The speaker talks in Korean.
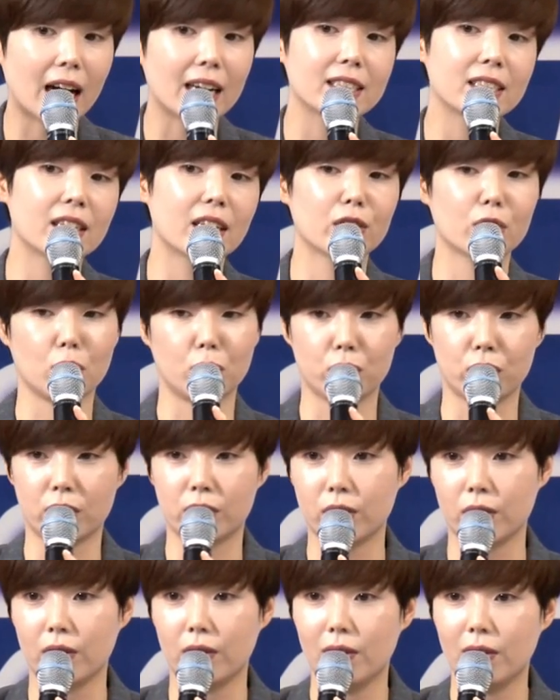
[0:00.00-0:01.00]
가능한
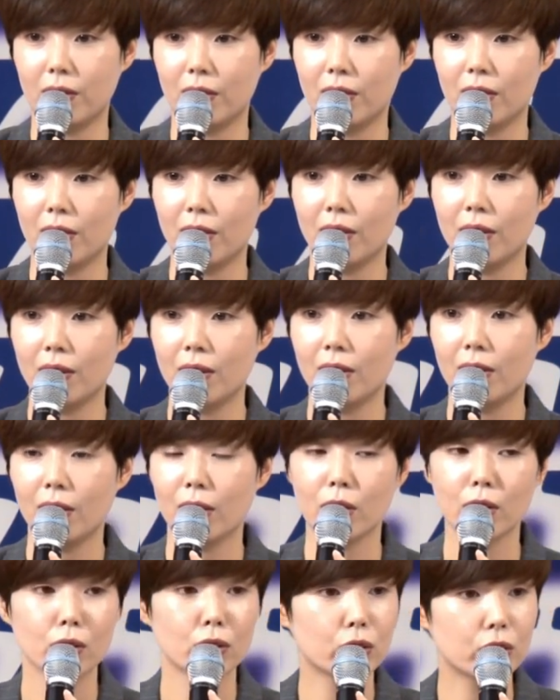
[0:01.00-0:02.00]
것이죠.
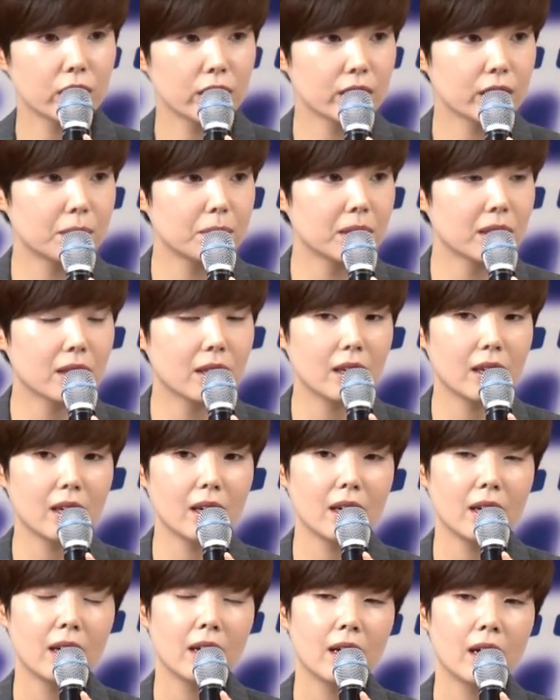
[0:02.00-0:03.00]
그렇지
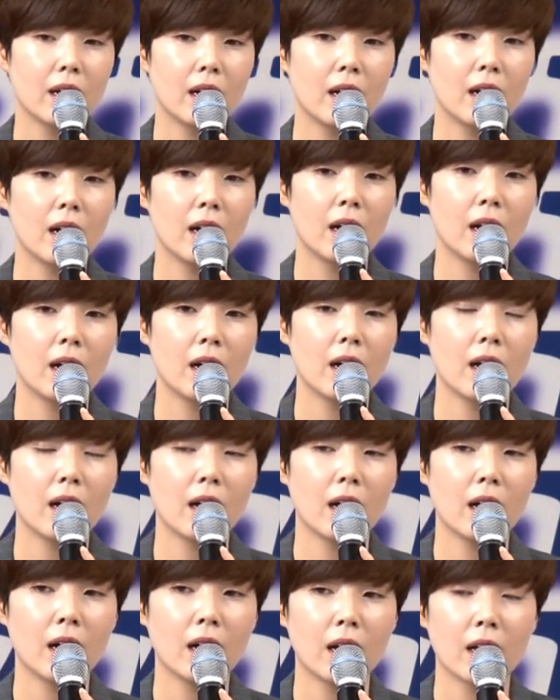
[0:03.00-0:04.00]
않습니까?
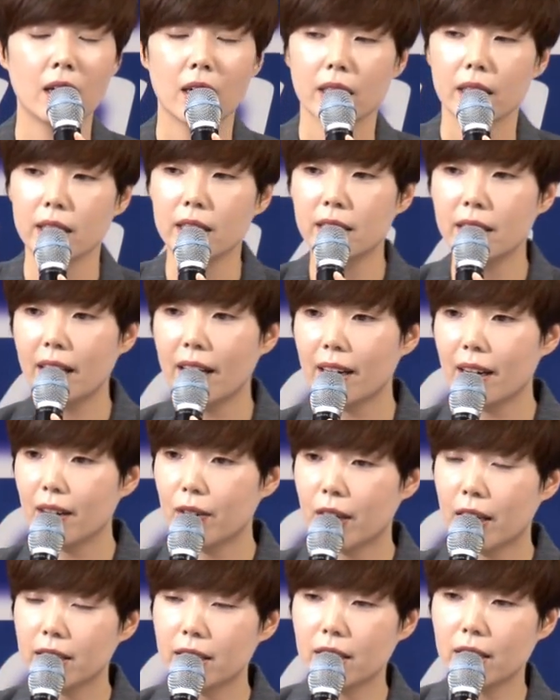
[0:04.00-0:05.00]

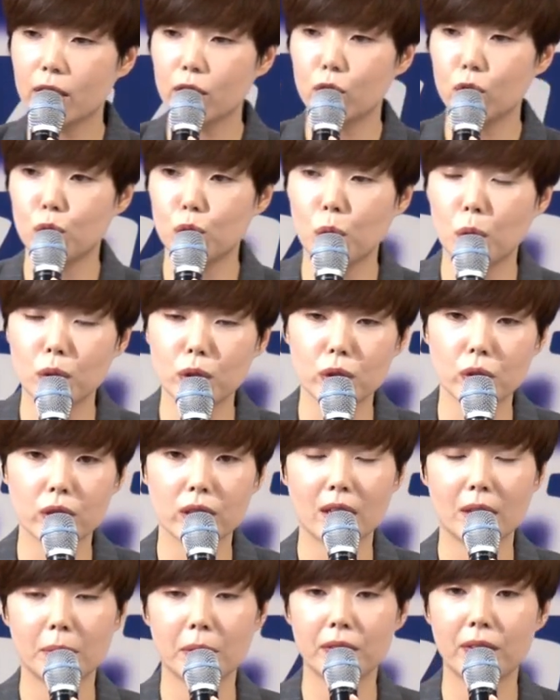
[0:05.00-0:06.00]
은혜가 굉장히
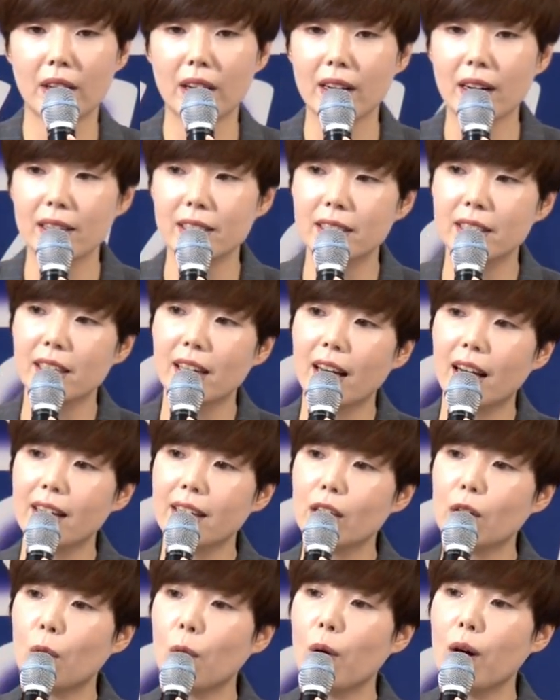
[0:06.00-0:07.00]
유동적이라면 내가 은혜
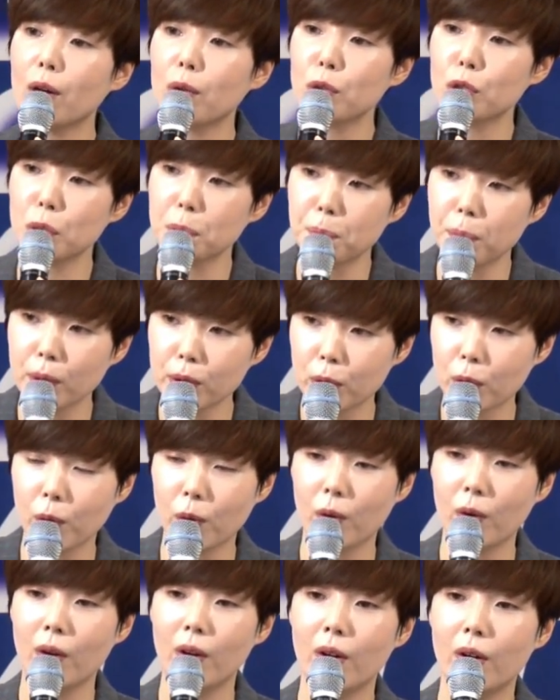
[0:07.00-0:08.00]
안에 거하고
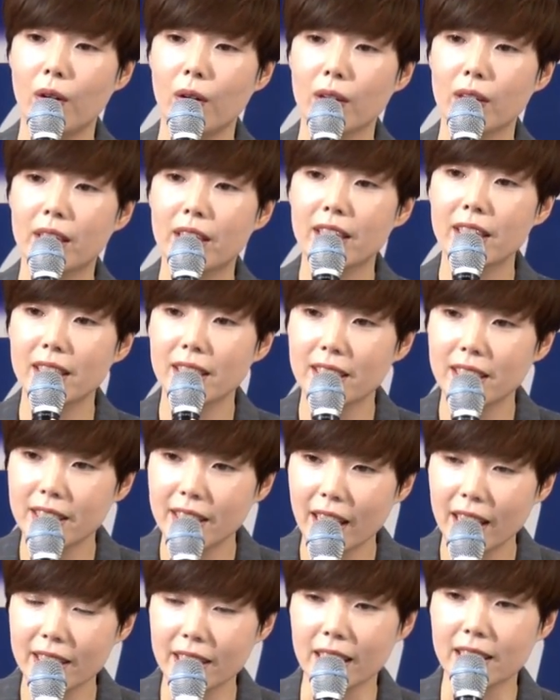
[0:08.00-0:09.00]
싶어도 그
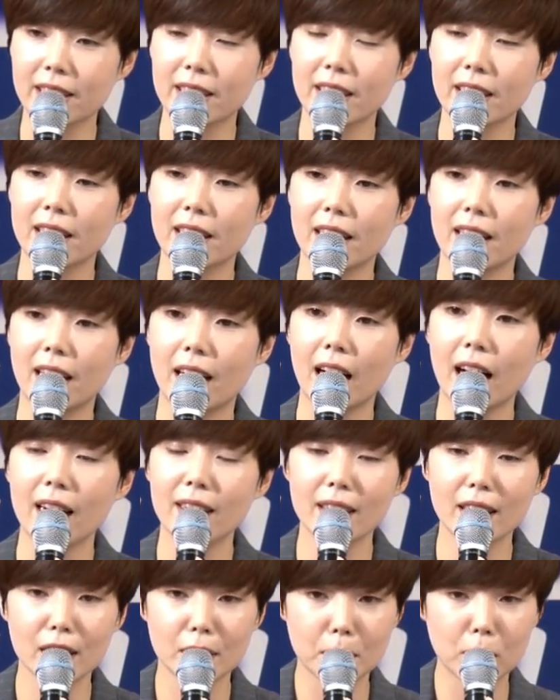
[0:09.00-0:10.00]
은혜 자체가
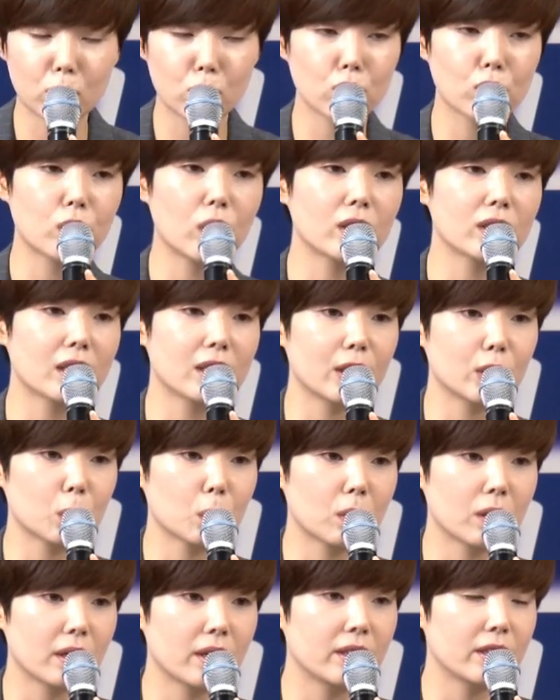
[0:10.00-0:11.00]
하나님의 주권 안에
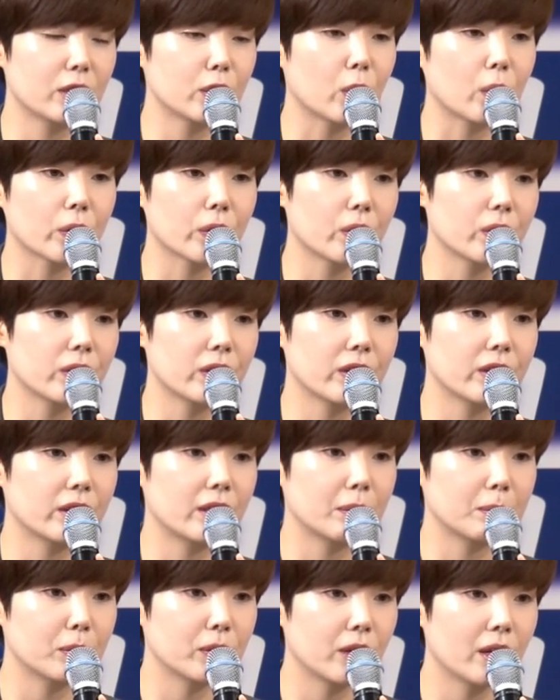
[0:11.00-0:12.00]
속해 있는 영역이기
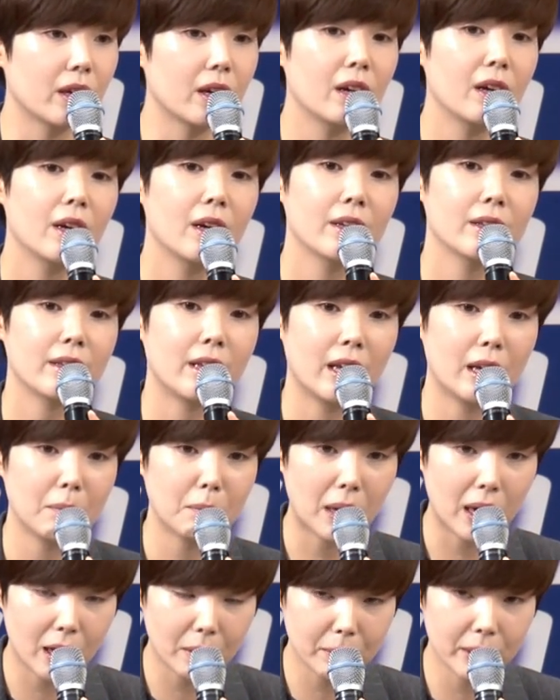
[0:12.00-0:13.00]
때문에 내
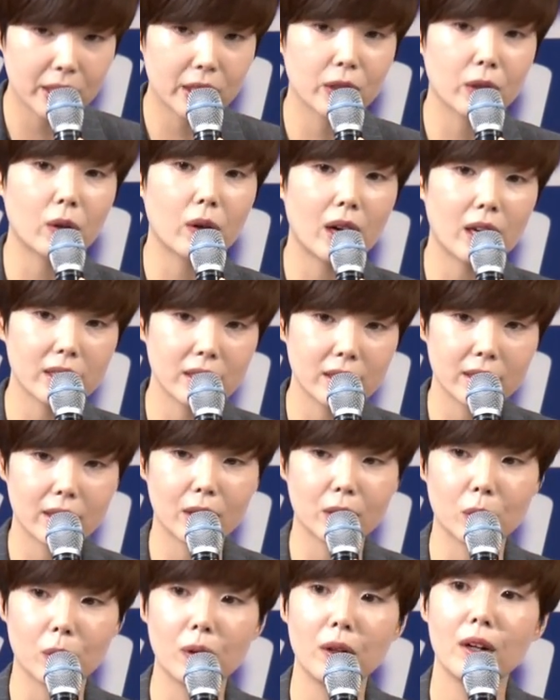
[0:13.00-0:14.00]
마음이
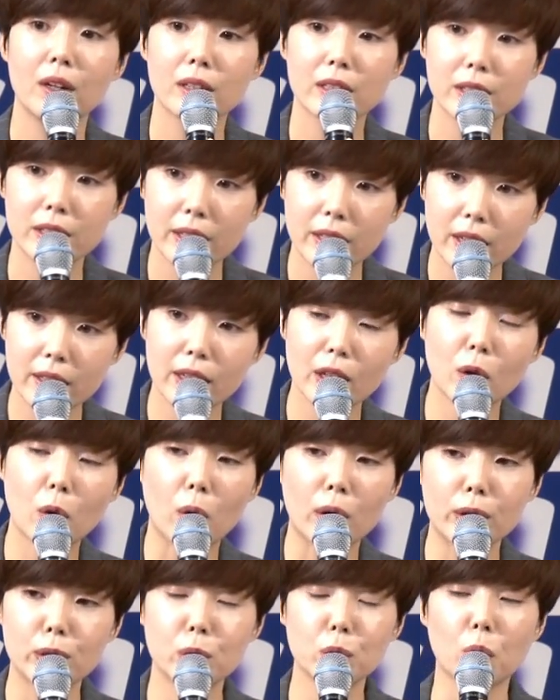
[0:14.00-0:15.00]
그러하더라도 은혜 안에
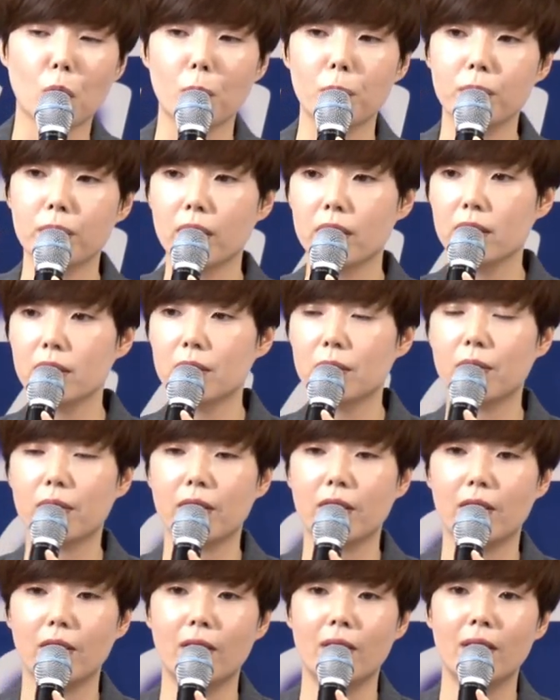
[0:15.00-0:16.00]
구할 수 없다는
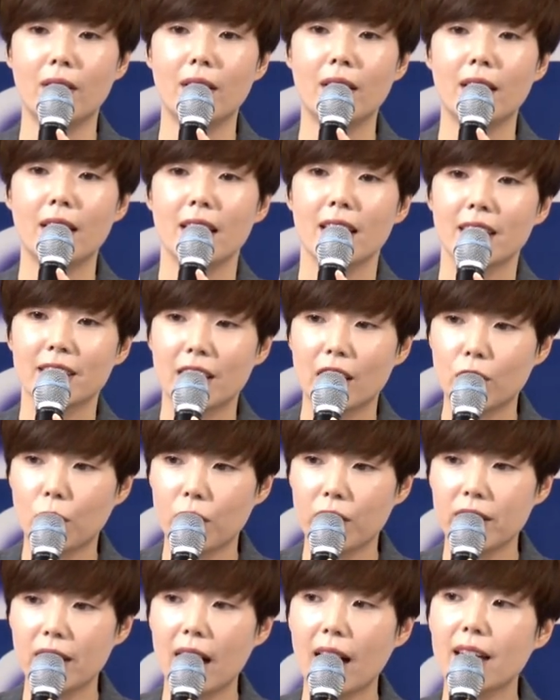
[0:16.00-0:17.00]
거예요. 근데
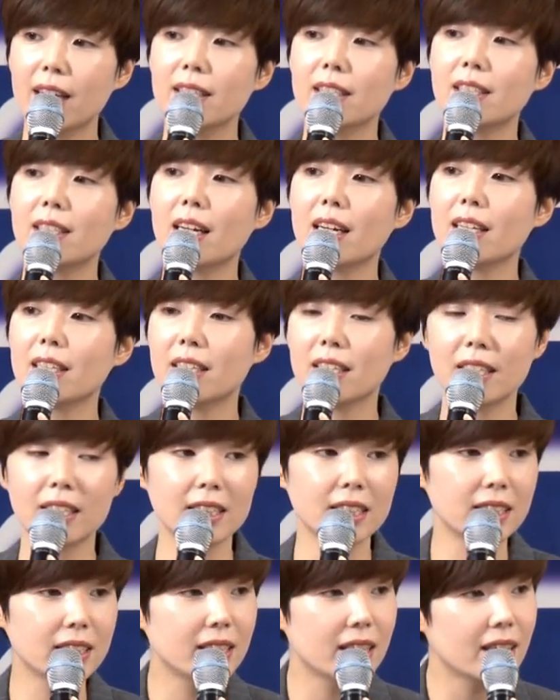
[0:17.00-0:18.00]
너희는 항상 그
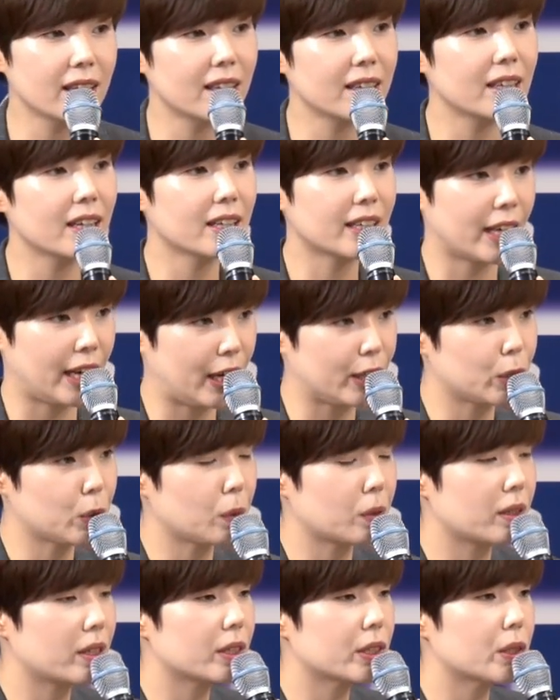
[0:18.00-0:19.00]
은혜 안에
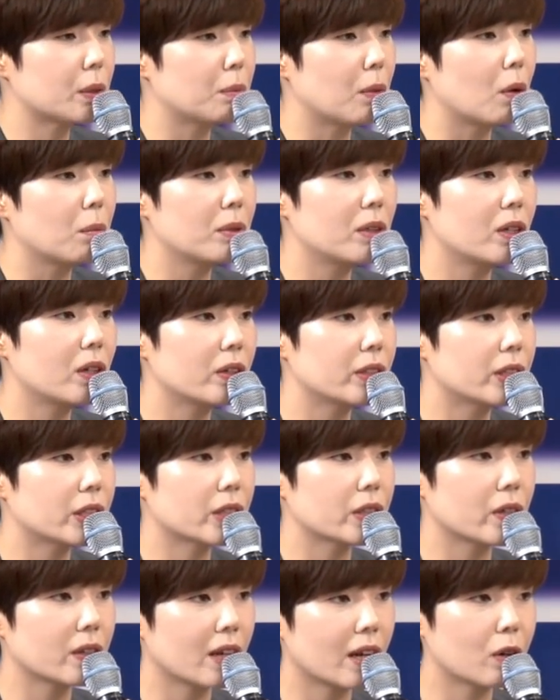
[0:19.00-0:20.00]
계속해서 머물러
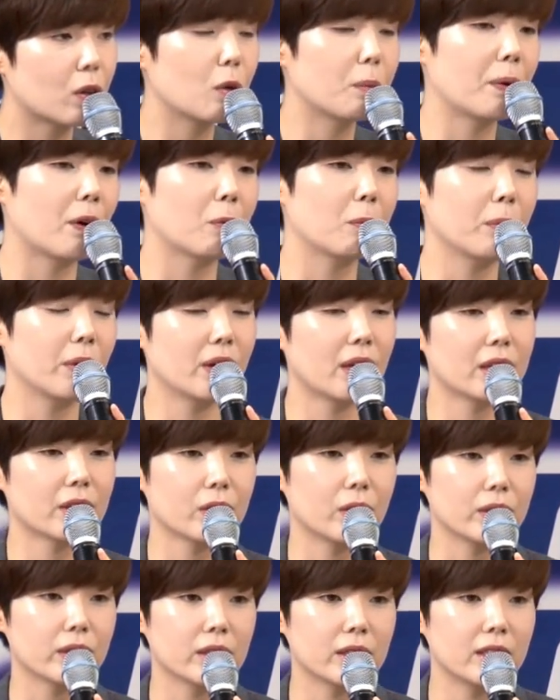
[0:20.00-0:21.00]
있어라고
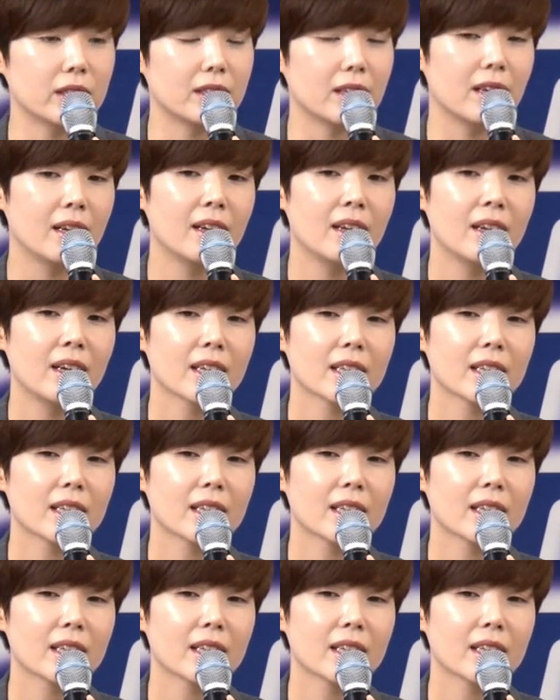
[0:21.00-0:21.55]
벽면하는 것은